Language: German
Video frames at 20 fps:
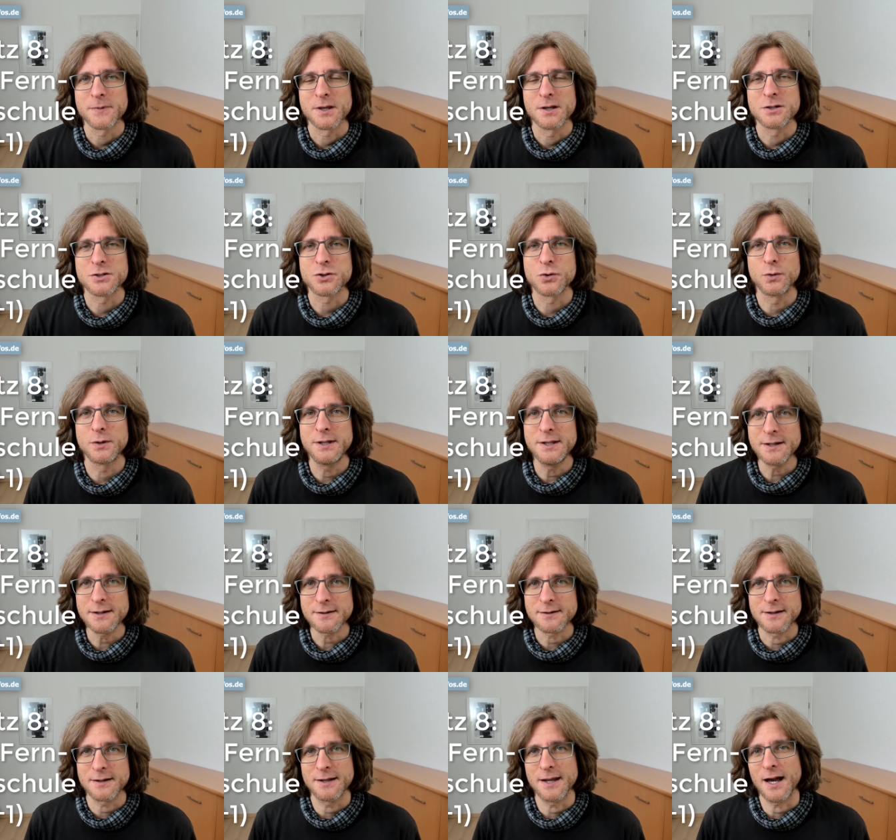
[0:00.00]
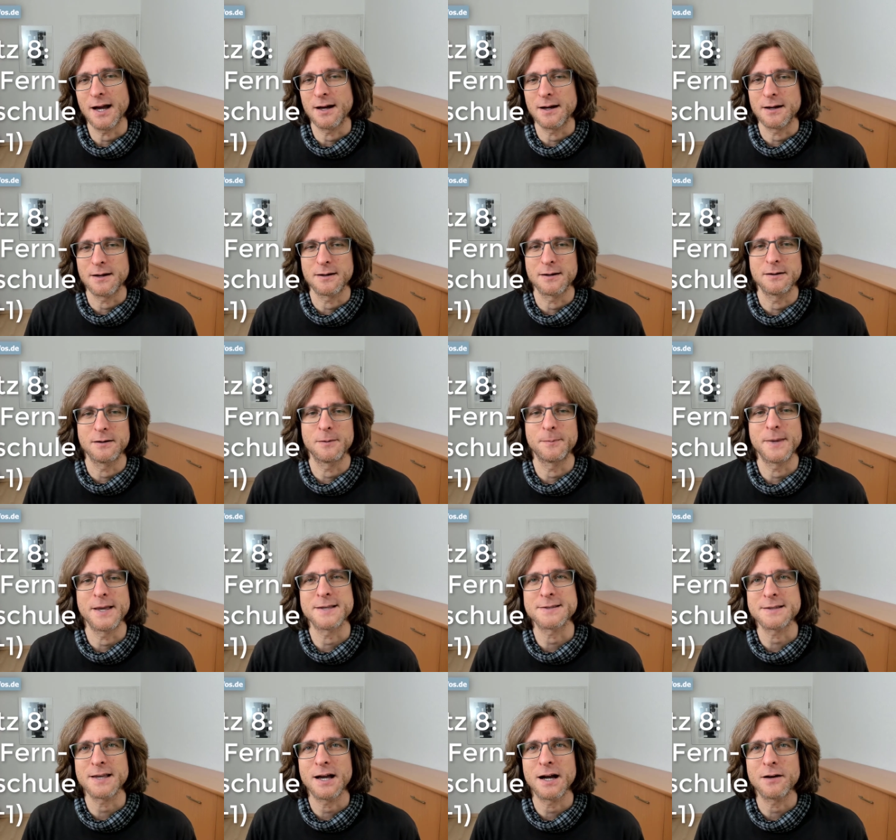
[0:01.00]
Studierenden der ähm,
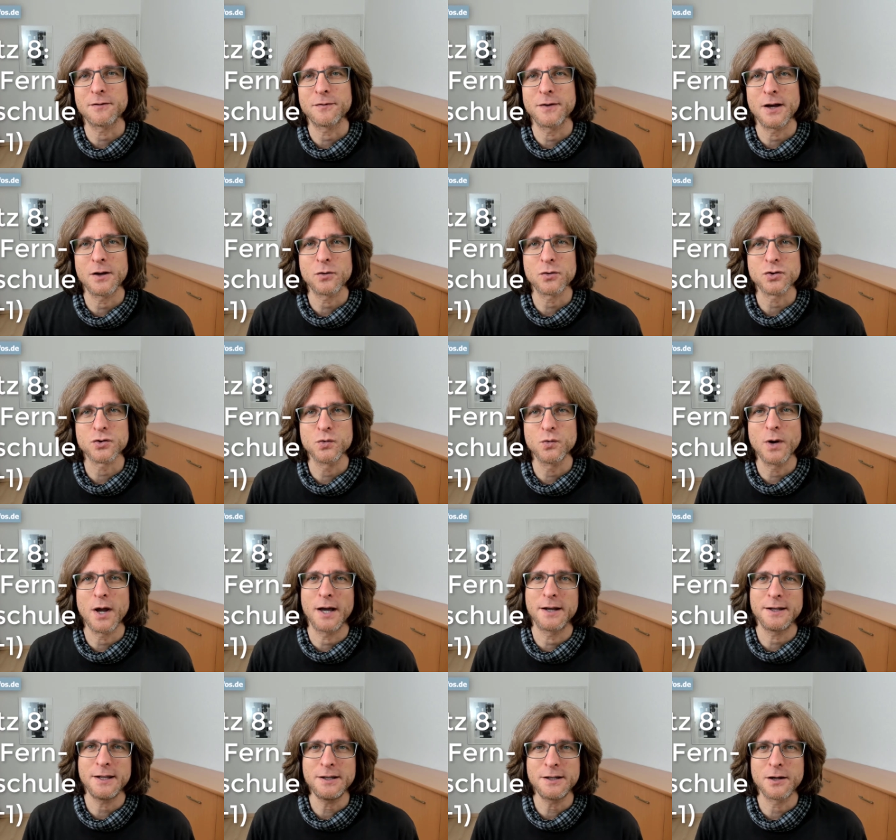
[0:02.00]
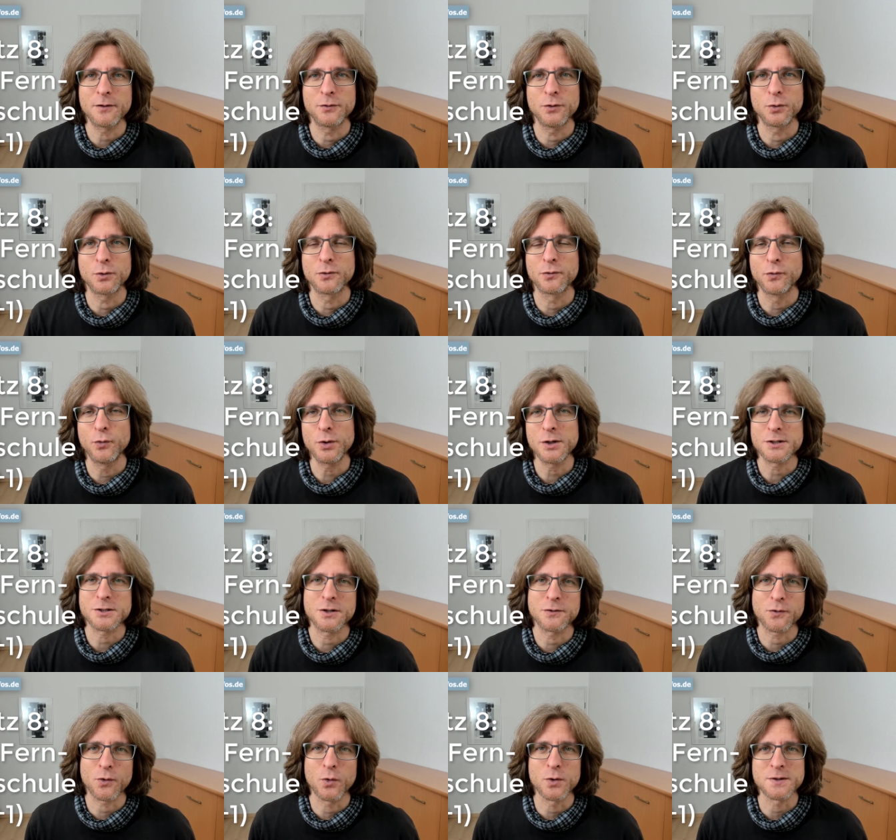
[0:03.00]
SRH-Fernhochschule ein Interview geführt, das
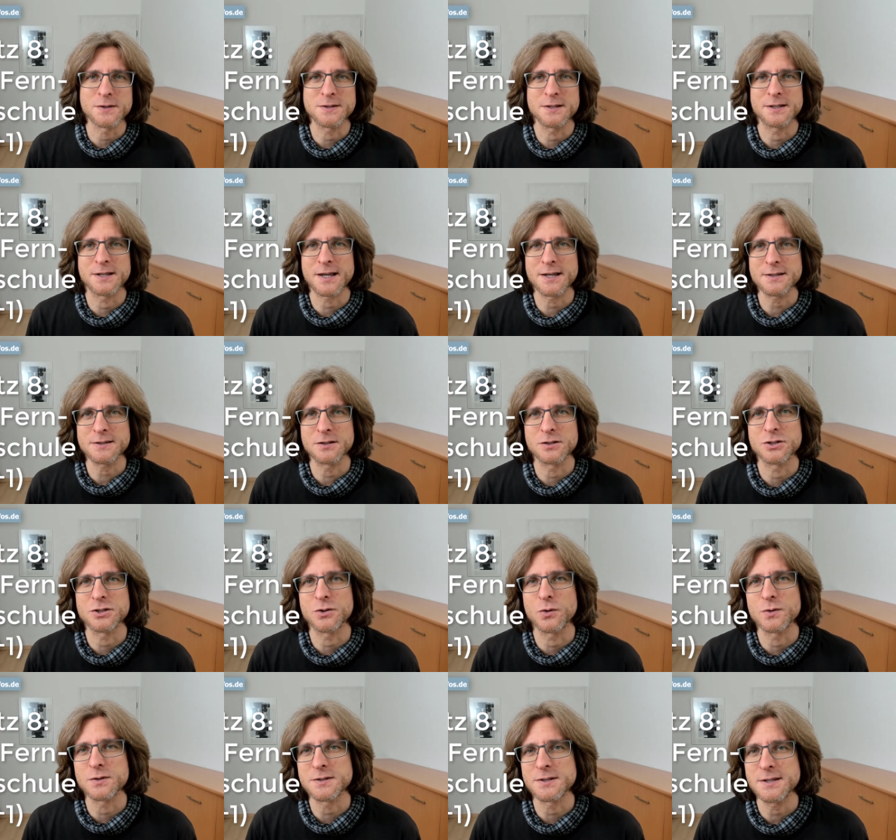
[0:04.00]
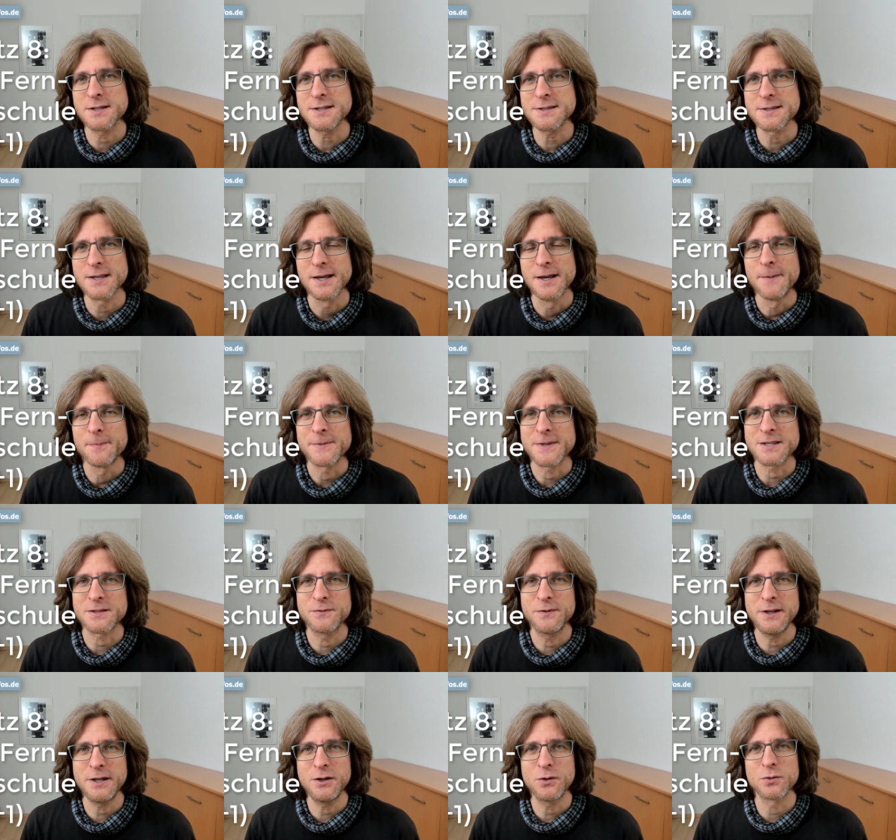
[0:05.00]
auf großes Interesse gestoßen ist. Das
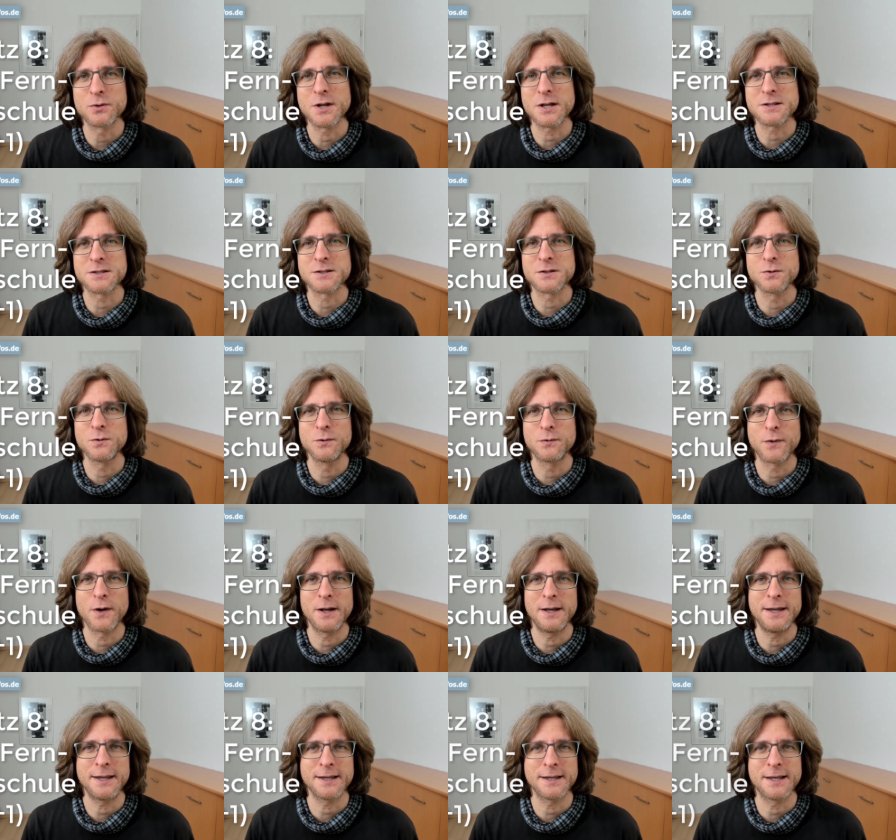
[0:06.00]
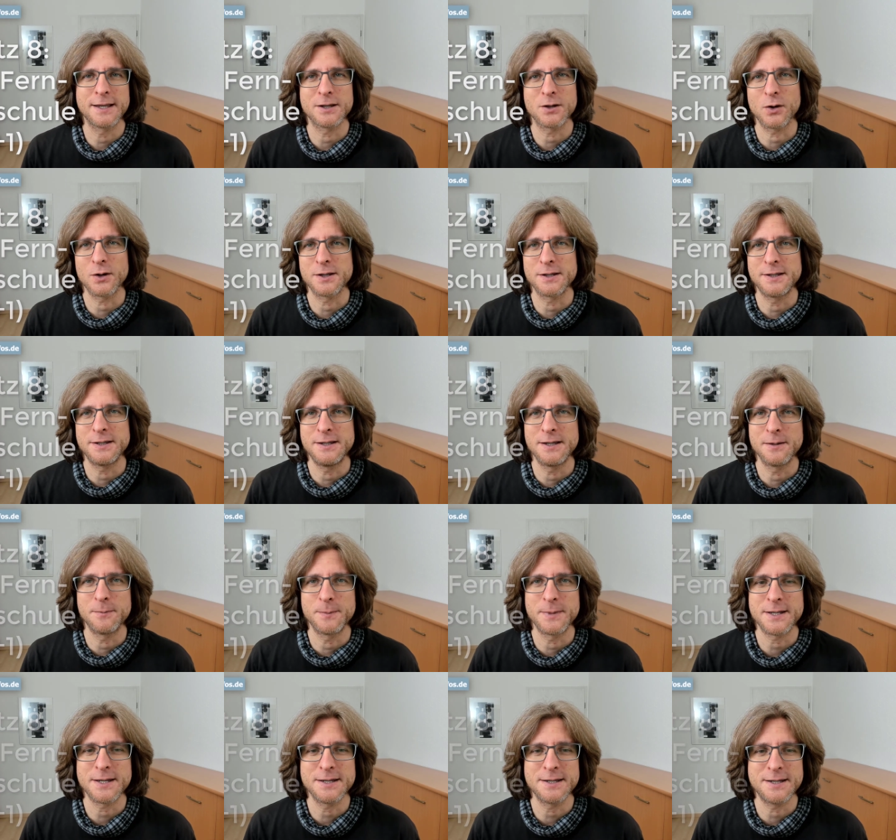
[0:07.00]
Video dazu verlinke ich euch hier
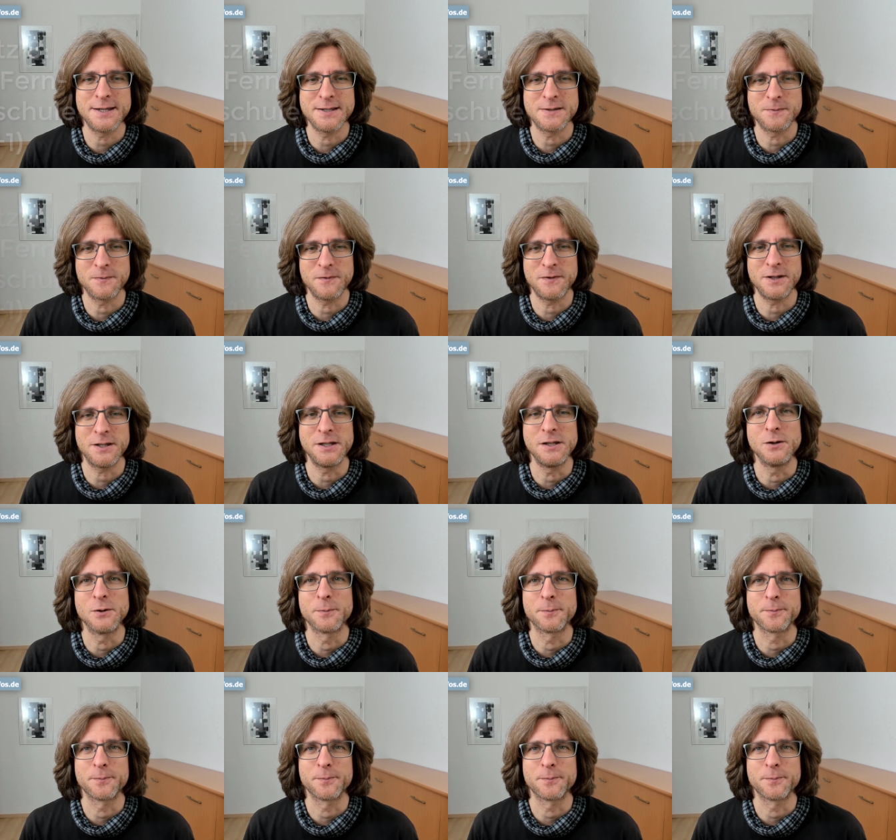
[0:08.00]
mit in diesem Video.